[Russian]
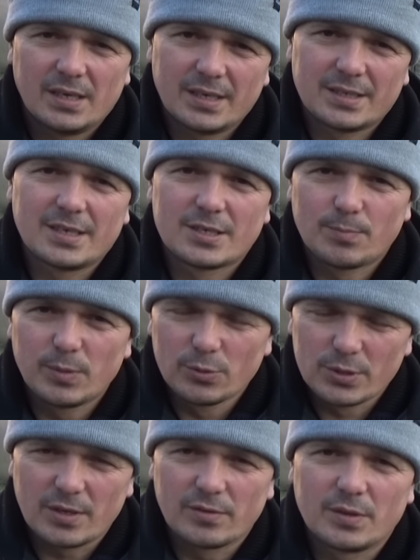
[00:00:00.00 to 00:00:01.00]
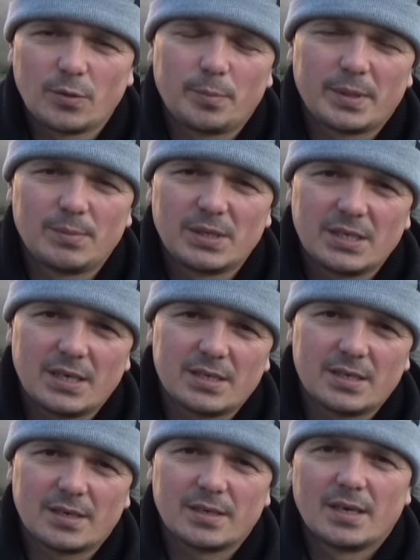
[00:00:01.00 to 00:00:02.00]
Это из плюсов его
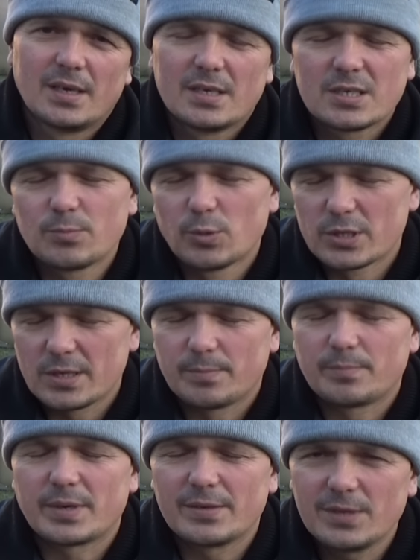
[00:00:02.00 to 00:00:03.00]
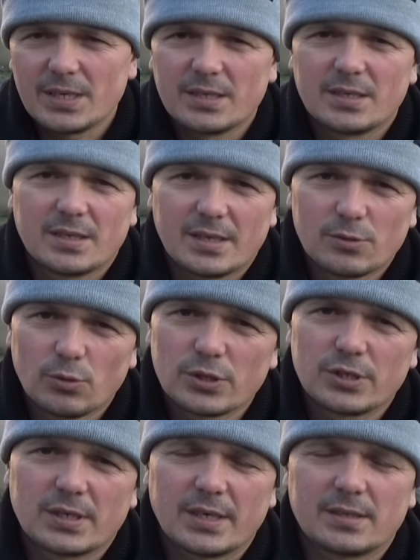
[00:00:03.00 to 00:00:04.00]
применения, способ проверенный,
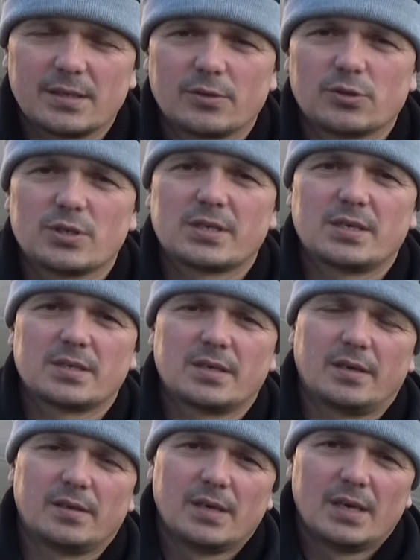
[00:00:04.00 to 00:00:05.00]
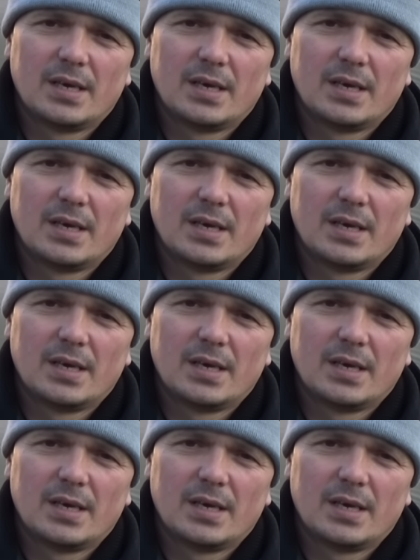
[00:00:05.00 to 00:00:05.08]
надежный, как я уже сказал.